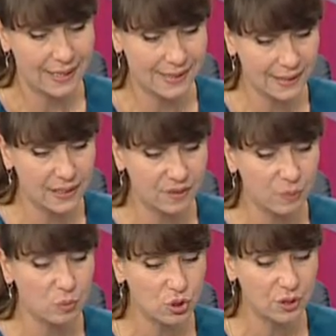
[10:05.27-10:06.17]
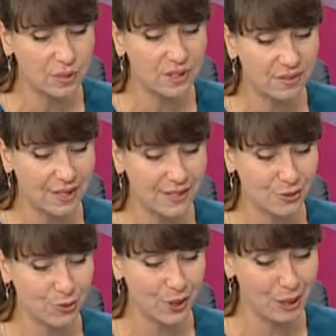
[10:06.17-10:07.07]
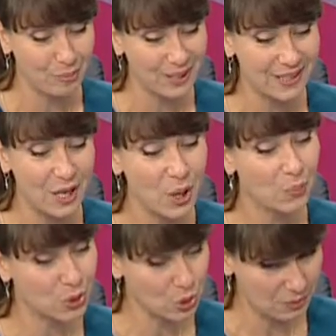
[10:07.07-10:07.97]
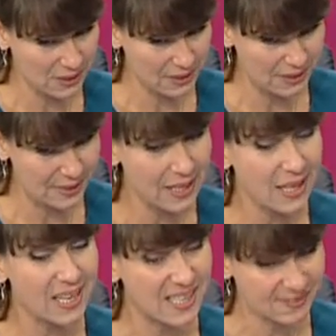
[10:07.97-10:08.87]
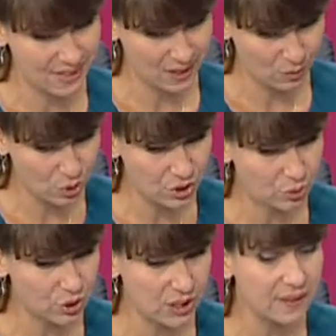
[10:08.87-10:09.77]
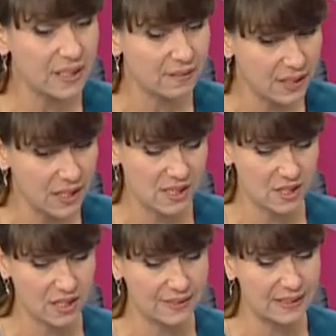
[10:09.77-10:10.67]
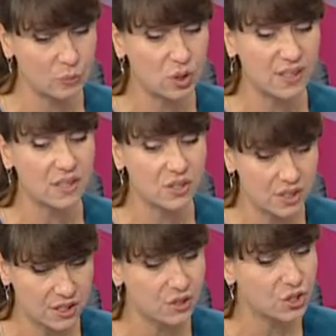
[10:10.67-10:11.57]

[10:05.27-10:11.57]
За это время можно было два раза туда и обратно пешком сходить. Разве так можно? У человека давление зашкаливает, а ему говорят «ждите».